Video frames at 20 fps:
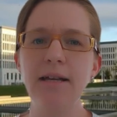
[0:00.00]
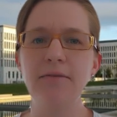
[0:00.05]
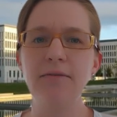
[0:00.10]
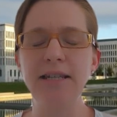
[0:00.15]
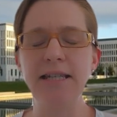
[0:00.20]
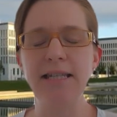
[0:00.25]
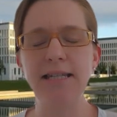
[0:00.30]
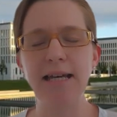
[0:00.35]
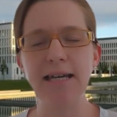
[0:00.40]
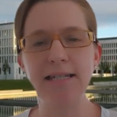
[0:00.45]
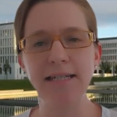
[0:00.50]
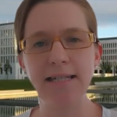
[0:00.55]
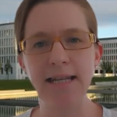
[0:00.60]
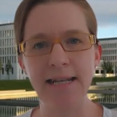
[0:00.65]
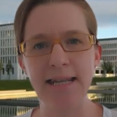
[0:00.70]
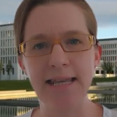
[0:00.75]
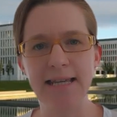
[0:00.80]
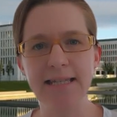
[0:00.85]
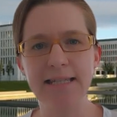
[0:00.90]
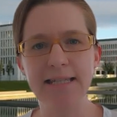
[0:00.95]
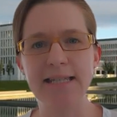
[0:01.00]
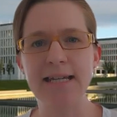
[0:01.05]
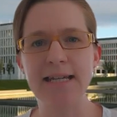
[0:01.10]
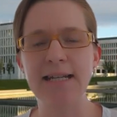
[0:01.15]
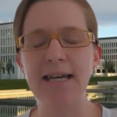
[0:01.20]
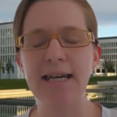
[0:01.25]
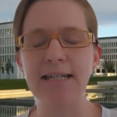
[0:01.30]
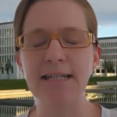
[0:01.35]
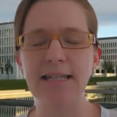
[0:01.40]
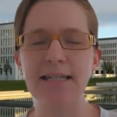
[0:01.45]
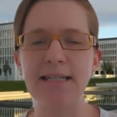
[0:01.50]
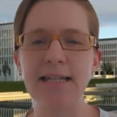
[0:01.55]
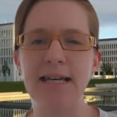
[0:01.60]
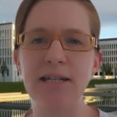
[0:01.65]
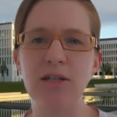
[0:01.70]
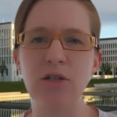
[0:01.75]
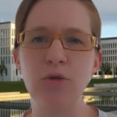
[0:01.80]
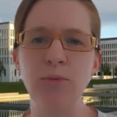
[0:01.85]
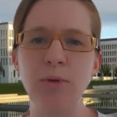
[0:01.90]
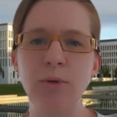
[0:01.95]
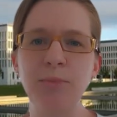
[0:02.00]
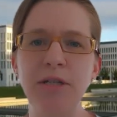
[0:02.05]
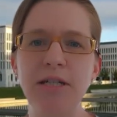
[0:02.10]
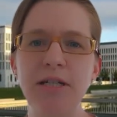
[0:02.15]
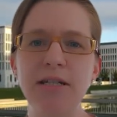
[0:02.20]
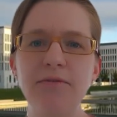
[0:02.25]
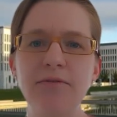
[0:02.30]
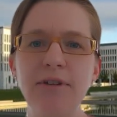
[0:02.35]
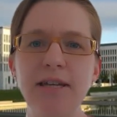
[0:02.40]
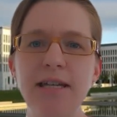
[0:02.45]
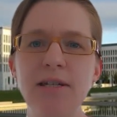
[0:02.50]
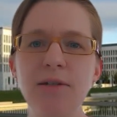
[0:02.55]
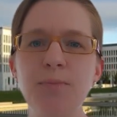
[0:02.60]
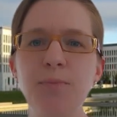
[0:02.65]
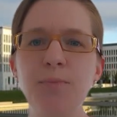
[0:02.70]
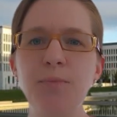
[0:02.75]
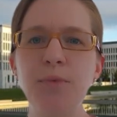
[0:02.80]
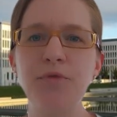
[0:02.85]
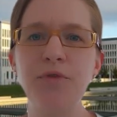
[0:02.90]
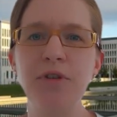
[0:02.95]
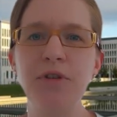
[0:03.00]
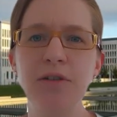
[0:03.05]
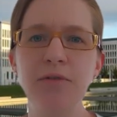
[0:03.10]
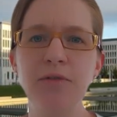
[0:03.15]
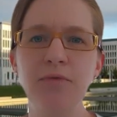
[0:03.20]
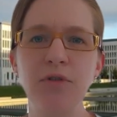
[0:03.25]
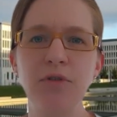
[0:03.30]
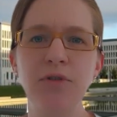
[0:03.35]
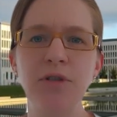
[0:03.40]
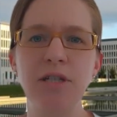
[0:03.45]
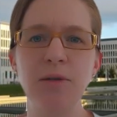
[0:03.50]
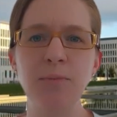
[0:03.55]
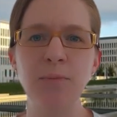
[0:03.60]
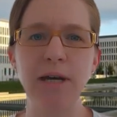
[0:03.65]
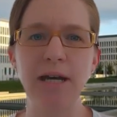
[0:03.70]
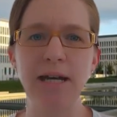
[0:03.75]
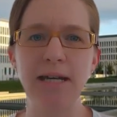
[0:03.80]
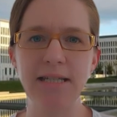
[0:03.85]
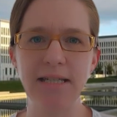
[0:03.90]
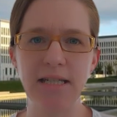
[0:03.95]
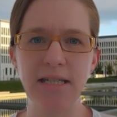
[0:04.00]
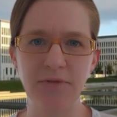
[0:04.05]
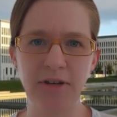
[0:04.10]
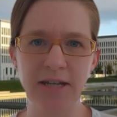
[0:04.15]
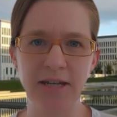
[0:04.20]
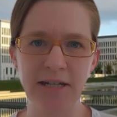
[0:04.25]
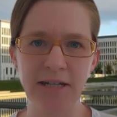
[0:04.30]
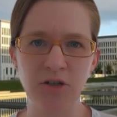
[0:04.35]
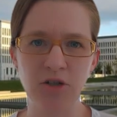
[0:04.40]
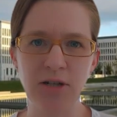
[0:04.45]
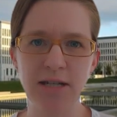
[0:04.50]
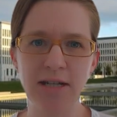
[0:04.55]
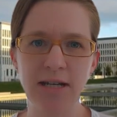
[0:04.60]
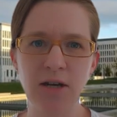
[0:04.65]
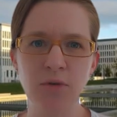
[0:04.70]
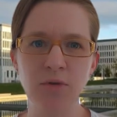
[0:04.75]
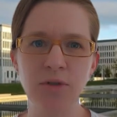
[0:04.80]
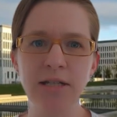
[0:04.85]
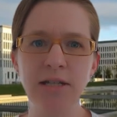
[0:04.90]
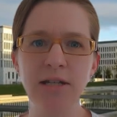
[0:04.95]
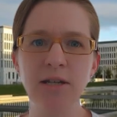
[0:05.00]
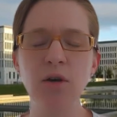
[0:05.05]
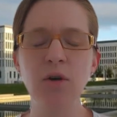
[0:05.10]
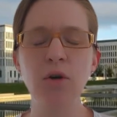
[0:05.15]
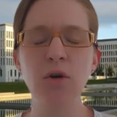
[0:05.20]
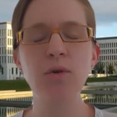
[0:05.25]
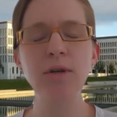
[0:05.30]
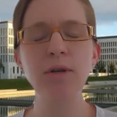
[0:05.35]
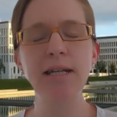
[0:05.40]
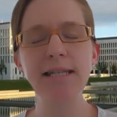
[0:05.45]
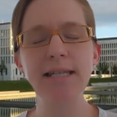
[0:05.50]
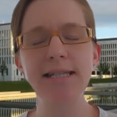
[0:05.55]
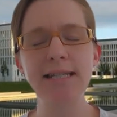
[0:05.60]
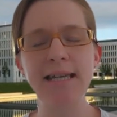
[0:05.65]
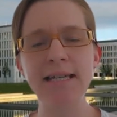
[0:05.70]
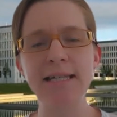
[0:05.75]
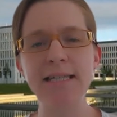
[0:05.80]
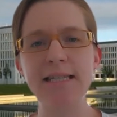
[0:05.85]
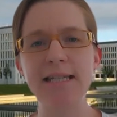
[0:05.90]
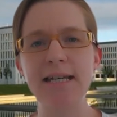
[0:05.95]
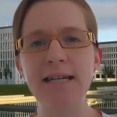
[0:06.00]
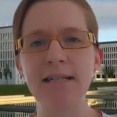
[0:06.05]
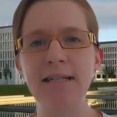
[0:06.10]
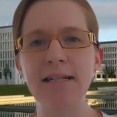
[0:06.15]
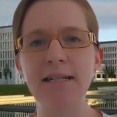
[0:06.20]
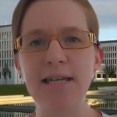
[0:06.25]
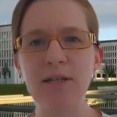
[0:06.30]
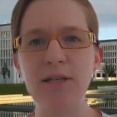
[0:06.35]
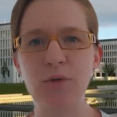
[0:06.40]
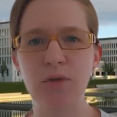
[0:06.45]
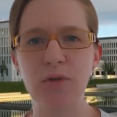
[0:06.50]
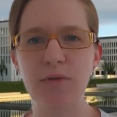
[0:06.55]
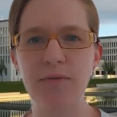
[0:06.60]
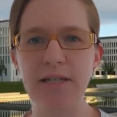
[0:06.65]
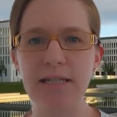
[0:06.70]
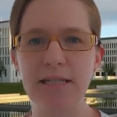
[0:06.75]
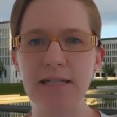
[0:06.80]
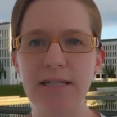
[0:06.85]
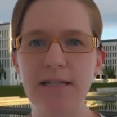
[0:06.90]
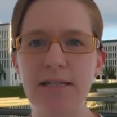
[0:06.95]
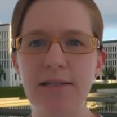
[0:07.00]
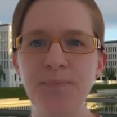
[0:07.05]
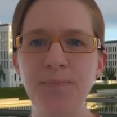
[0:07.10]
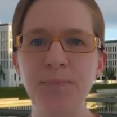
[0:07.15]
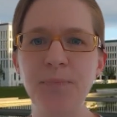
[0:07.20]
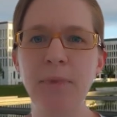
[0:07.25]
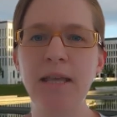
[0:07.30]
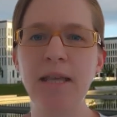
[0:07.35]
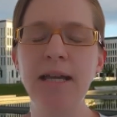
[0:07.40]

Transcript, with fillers: Wenn die Daten an externe Adressaten übermittelt werden, befinden wir uns im Bereich des Financial Accounting oder des externen Rechnungswesens.